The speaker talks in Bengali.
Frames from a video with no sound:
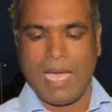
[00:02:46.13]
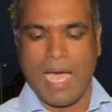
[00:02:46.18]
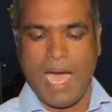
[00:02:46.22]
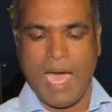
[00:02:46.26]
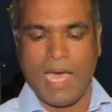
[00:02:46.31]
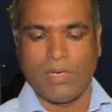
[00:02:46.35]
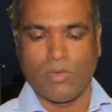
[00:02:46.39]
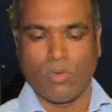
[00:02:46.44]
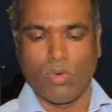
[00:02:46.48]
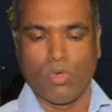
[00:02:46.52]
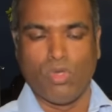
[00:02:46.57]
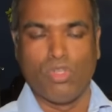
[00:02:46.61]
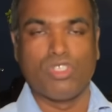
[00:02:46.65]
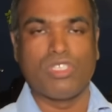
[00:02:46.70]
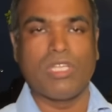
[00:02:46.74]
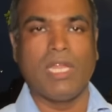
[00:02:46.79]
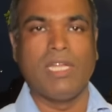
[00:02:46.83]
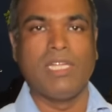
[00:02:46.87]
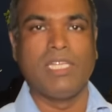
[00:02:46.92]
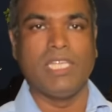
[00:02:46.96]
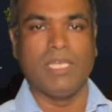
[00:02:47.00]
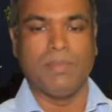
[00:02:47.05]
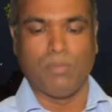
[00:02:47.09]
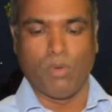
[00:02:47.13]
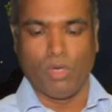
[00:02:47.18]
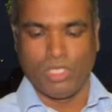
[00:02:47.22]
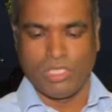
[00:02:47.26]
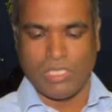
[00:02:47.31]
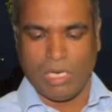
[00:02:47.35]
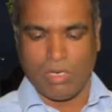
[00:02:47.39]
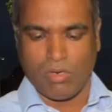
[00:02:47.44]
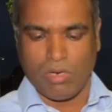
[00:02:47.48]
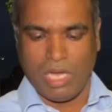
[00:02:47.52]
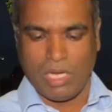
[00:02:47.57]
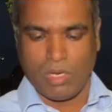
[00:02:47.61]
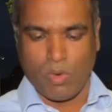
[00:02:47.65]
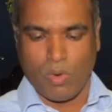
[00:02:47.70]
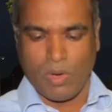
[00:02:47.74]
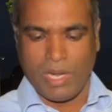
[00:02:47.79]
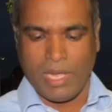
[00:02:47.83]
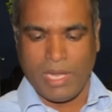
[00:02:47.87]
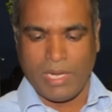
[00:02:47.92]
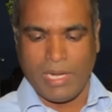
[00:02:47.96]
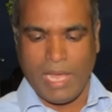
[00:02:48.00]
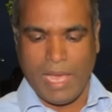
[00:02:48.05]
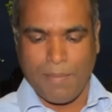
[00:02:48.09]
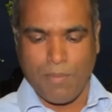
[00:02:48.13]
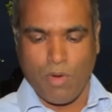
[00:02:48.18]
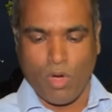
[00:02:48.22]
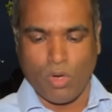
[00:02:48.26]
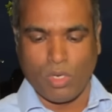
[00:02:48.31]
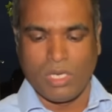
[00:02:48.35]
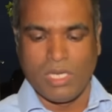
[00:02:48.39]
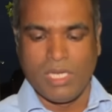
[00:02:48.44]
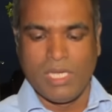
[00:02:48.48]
খান অনুষ্ঠানটি পরিচালনা করেন এবং